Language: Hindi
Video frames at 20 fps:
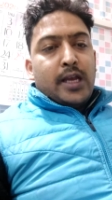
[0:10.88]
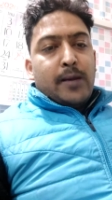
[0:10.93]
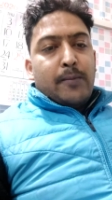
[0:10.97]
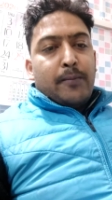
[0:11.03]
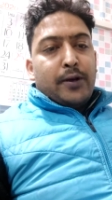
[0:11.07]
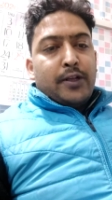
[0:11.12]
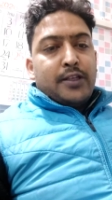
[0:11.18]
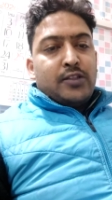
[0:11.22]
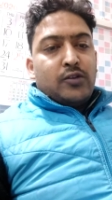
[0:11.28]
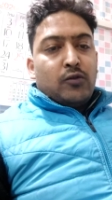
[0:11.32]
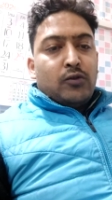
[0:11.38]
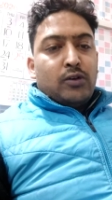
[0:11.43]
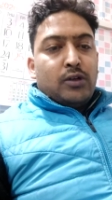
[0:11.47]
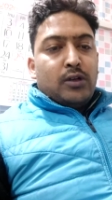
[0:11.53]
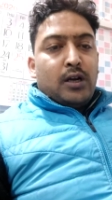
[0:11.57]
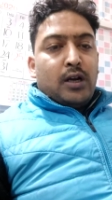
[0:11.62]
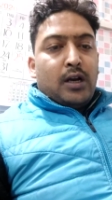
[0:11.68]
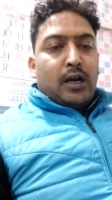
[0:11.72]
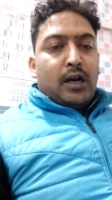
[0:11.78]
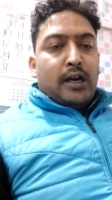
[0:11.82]
एप्रिसोन
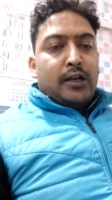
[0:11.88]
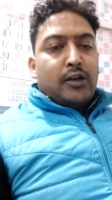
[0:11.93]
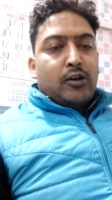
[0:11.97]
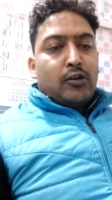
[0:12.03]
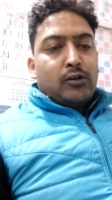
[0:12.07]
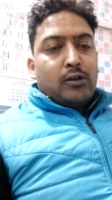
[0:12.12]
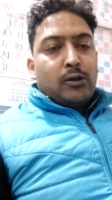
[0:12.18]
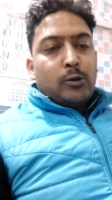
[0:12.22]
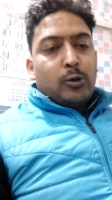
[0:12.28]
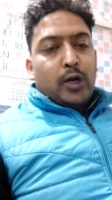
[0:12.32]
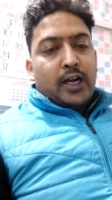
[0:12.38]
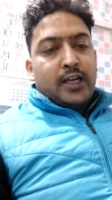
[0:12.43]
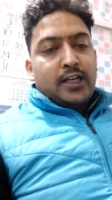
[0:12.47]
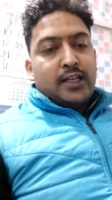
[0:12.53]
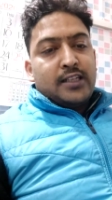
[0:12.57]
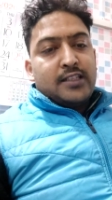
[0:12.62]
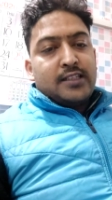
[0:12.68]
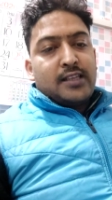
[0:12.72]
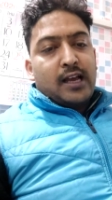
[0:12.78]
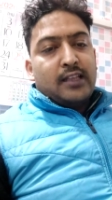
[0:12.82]
हाइड्रोक्लोराइड
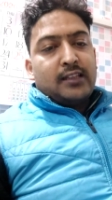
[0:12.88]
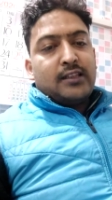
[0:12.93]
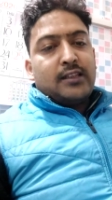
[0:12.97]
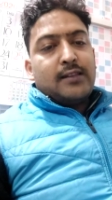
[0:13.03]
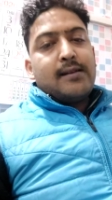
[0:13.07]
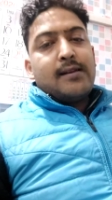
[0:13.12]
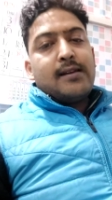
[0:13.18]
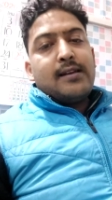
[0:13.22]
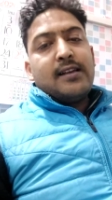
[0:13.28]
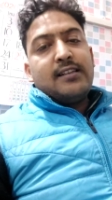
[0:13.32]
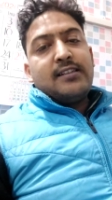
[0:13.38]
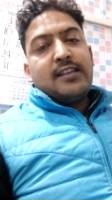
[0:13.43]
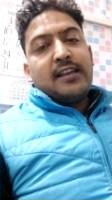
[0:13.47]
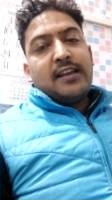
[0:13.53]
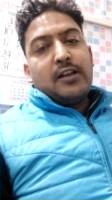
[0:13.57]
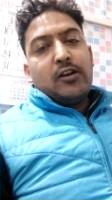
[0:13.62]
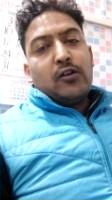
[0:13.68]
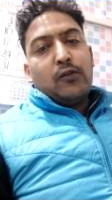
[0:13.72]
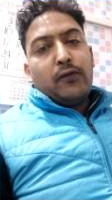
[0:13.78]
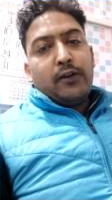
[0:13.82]
के साथ
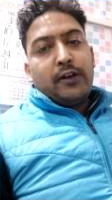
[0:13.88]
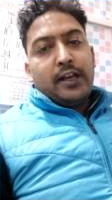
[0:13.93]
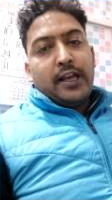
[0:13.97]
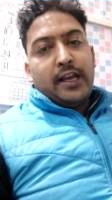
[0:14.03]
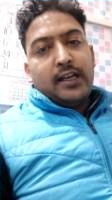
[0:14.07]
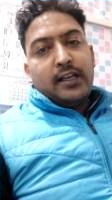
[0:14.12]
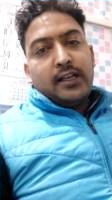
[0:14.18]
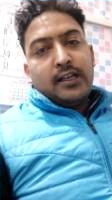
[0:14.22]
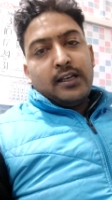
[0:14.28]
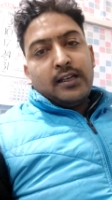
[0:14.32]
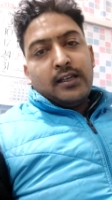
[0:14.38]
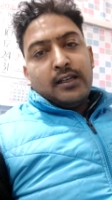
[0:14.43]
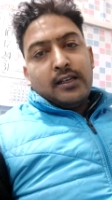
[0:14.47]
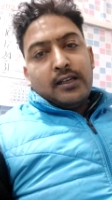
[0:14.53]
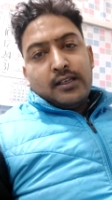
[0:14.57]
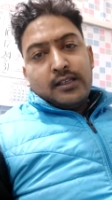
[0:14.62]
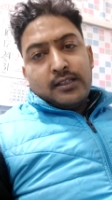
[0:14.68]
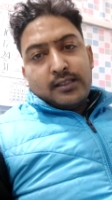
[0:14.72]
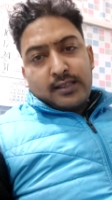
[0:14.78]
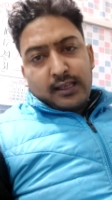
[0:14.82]
एसिक्लोफिनेक
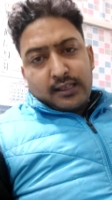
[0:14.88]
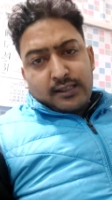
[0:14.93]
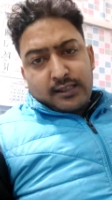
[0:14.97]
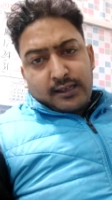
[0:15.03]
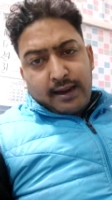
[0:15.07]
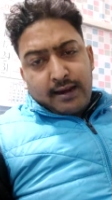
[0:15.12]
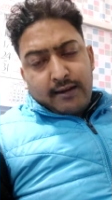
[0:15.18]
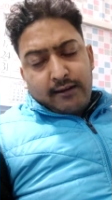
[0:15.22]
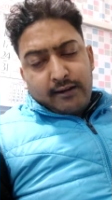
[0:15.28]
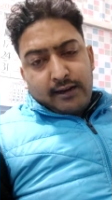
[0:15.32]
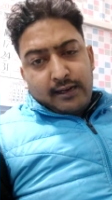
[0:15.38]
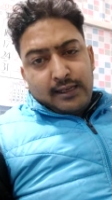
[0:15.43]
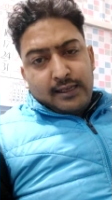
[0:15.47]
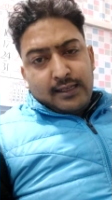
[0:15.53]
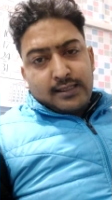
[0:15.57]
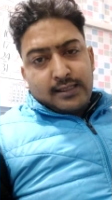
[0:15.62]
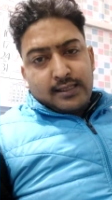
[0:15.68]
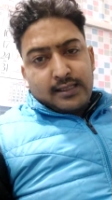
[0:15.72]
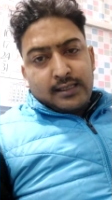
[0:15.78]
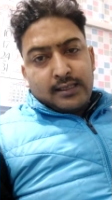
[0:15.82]
सस्टेन
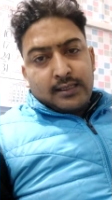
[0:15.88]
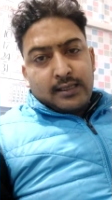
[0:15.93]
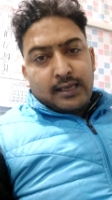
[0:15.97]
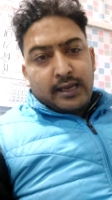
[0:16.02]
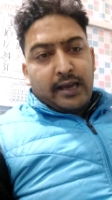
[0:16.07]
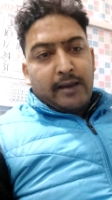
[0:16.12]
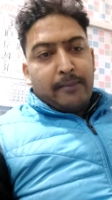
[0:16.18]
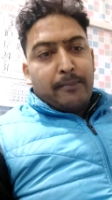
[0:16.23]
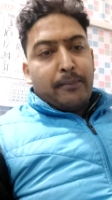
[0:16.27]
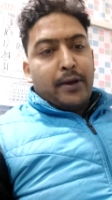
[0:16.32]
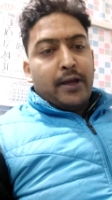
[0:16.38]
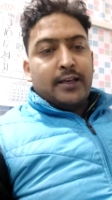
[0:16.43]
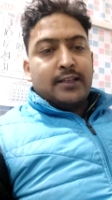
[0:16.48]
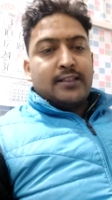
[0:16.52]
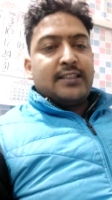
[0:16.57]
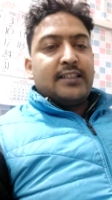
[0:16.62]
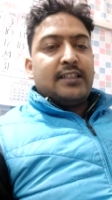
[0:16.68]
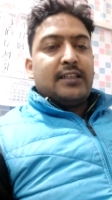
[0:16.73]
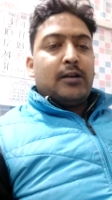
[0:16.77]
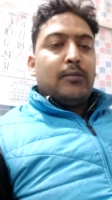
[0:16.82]
रिलीज या
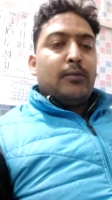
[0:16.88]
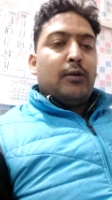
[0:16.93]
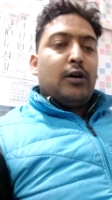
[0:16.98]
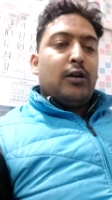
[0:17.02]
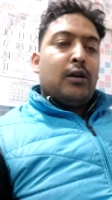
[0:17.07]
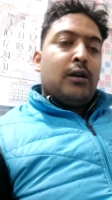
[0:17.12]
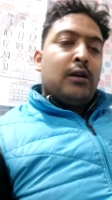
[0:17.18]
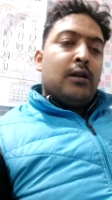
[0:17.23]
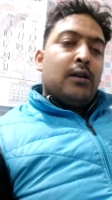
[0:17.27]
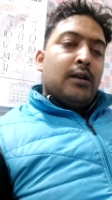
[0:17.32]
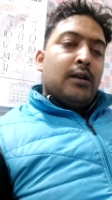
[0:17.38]
पैरासीटामॉल